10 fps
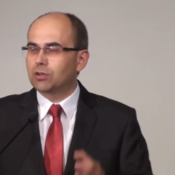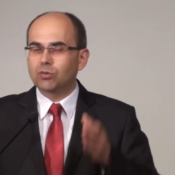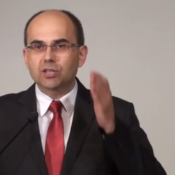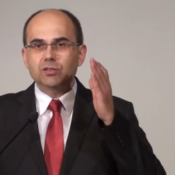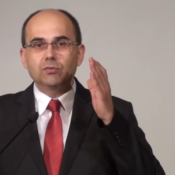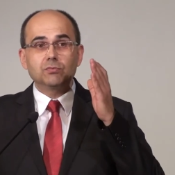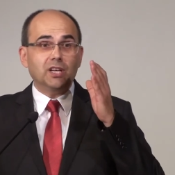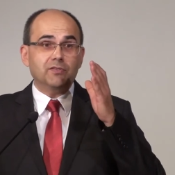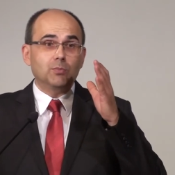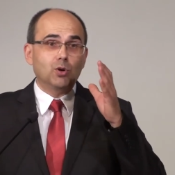które są,
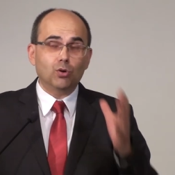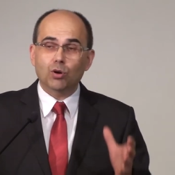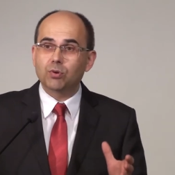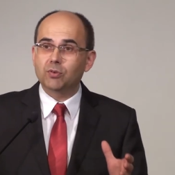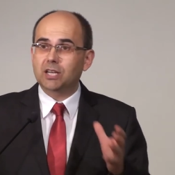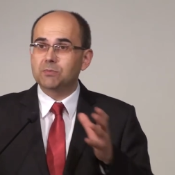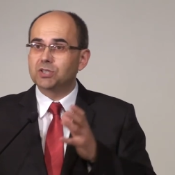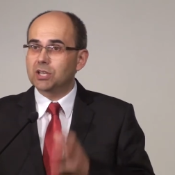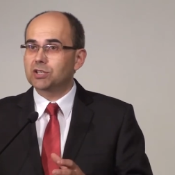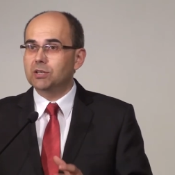nie wiem, chorobą, jakimś
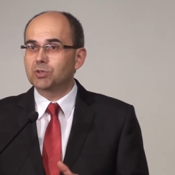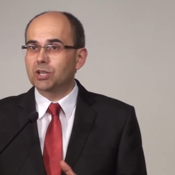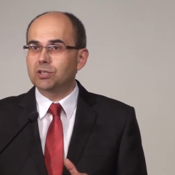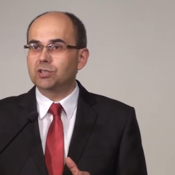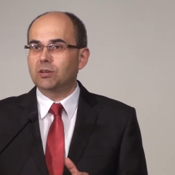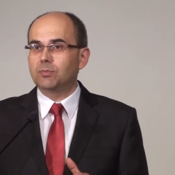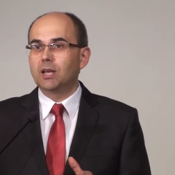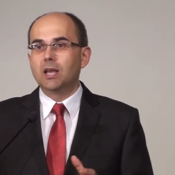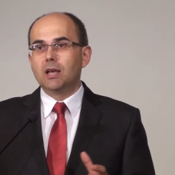ciężkim przeżyciem,